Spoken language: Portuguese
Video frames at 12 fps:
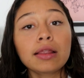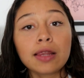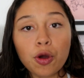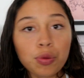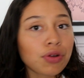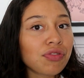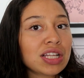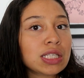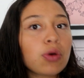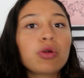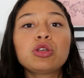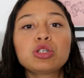Deu pra
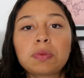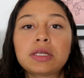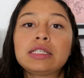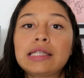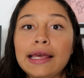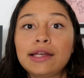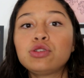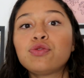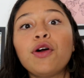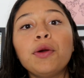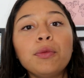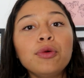fazer outros passeios,
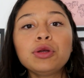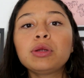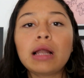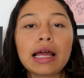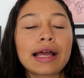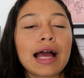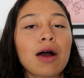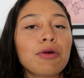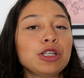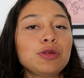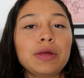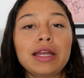foi muito legal,
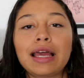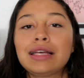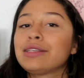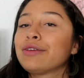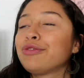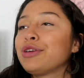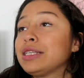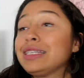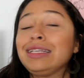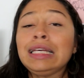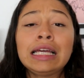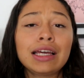a experiência foi
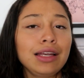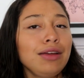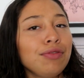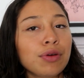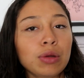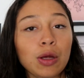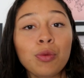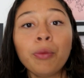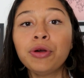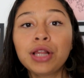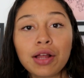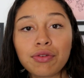assim incrível. Tenho
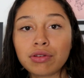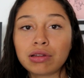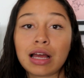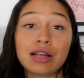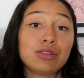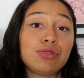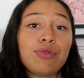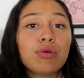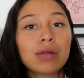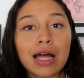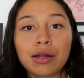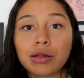muita vontade de
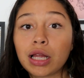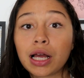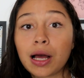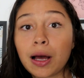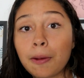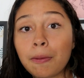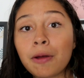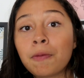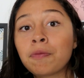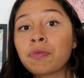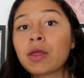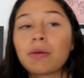voltar no Atacama
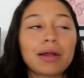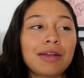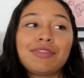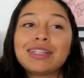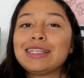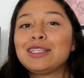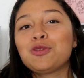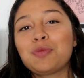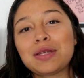para fazer esses